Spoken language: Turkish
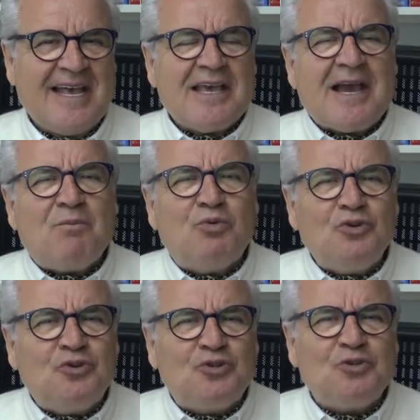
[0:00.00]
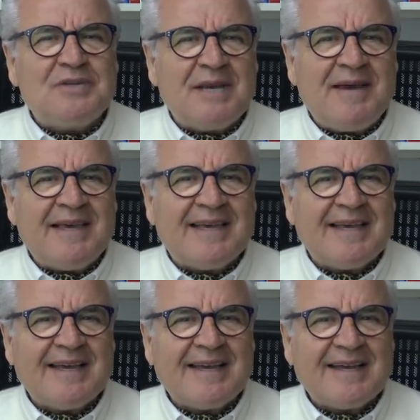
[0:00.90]
Ya bunu küçümsemek
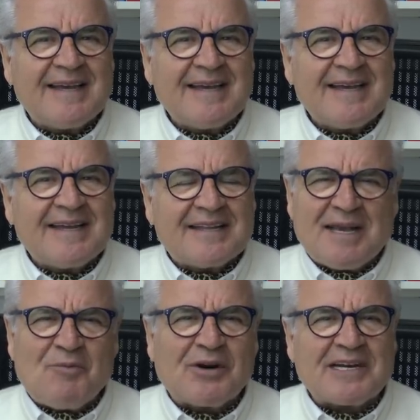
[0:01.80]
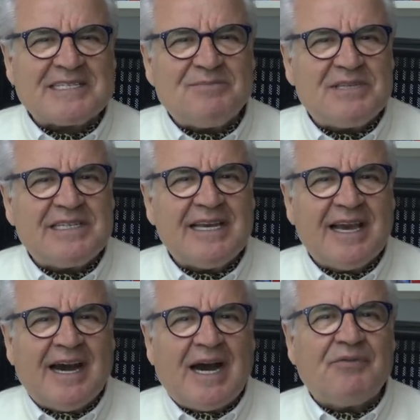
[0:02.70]
demokrasimizi
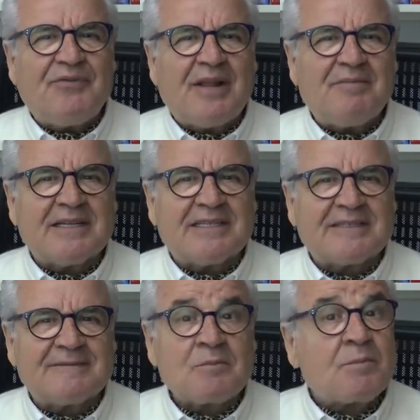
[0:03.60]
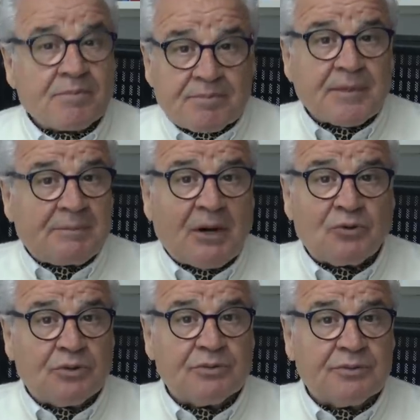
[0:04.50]
hafife almaktır.
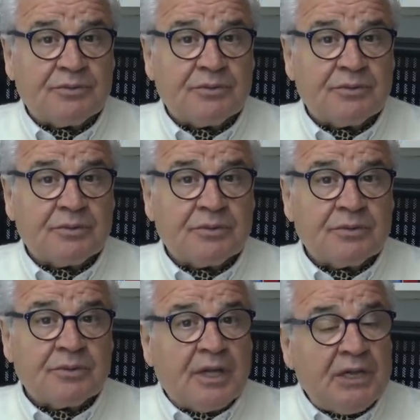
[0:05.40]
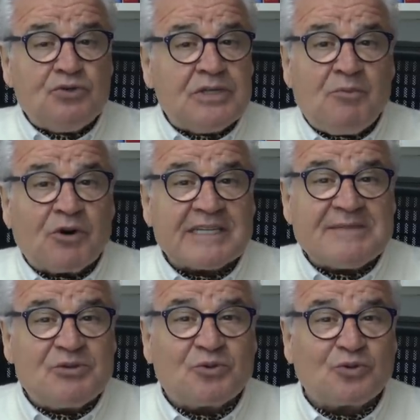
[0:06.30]
Pardon. Henüz
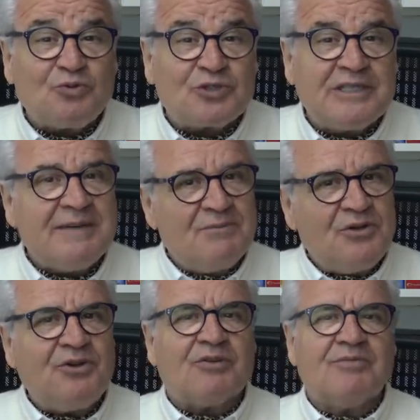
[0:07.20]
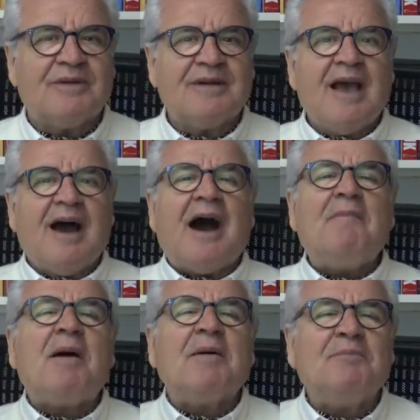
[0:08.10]
demokrasimiz kurtulmuş değil biliyorum.
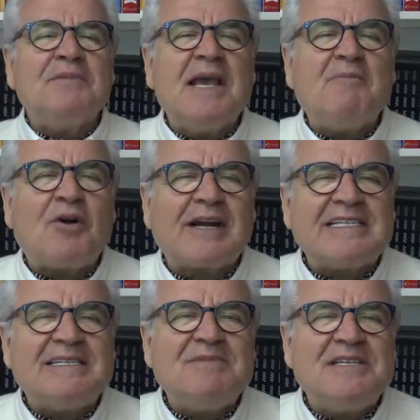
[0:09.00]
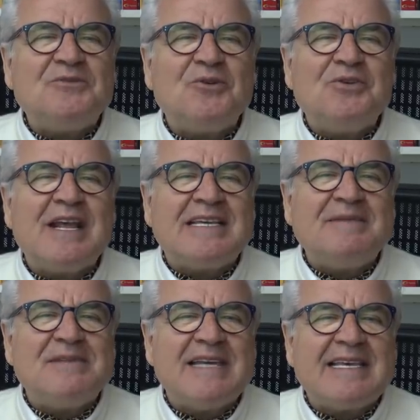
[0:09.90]
Ama demokrasimizin önüne
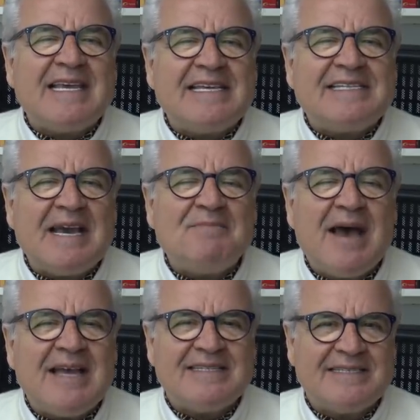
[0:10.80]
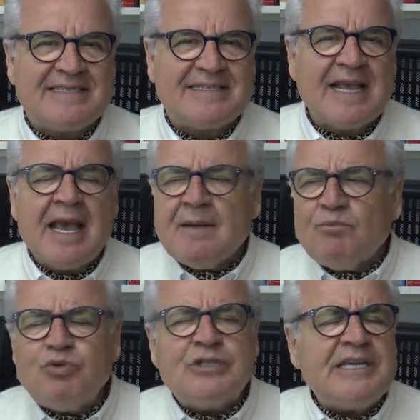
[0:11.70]
kimse geçemez
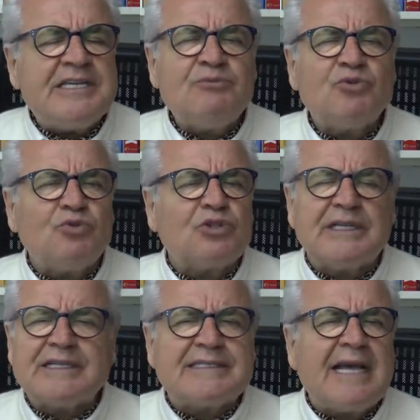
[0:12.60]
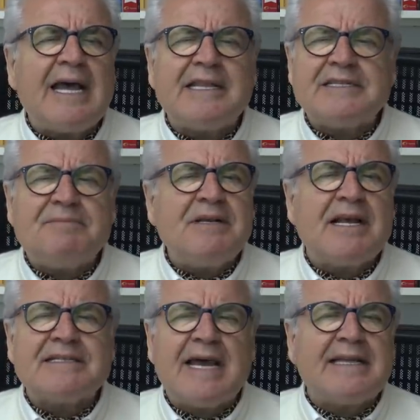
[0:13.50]
bu seçim sonuçları sadece
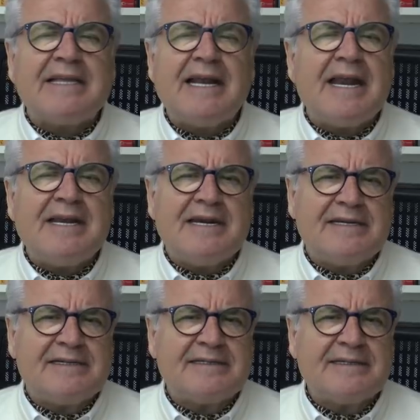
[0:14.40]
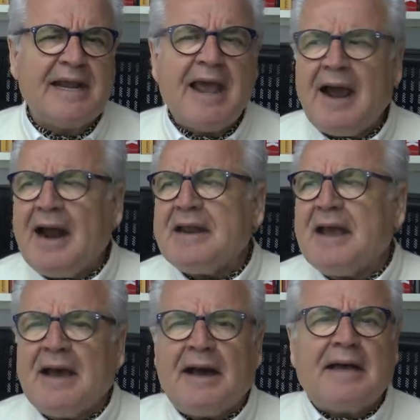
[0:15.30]
biraz ertelenir. Hani
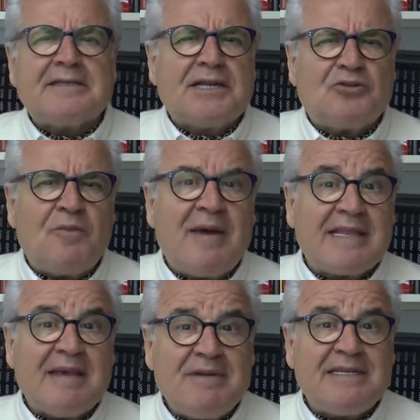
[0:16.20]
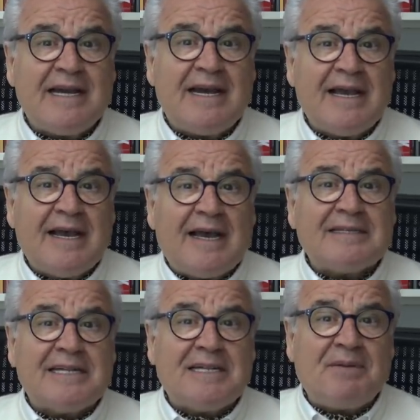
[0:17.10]
Hazreti Ömer demiş ya,
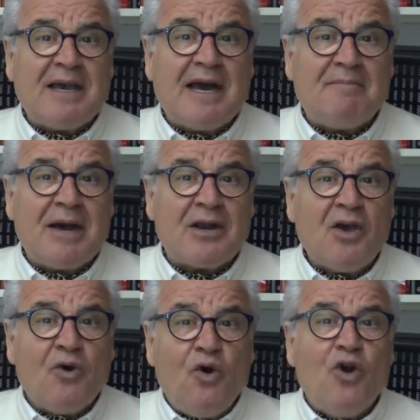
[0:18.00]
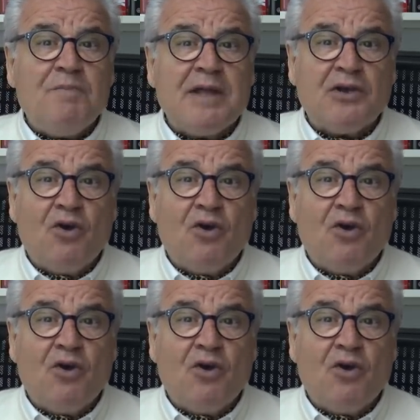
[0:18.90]
Hazreti Peygamber ölmedi,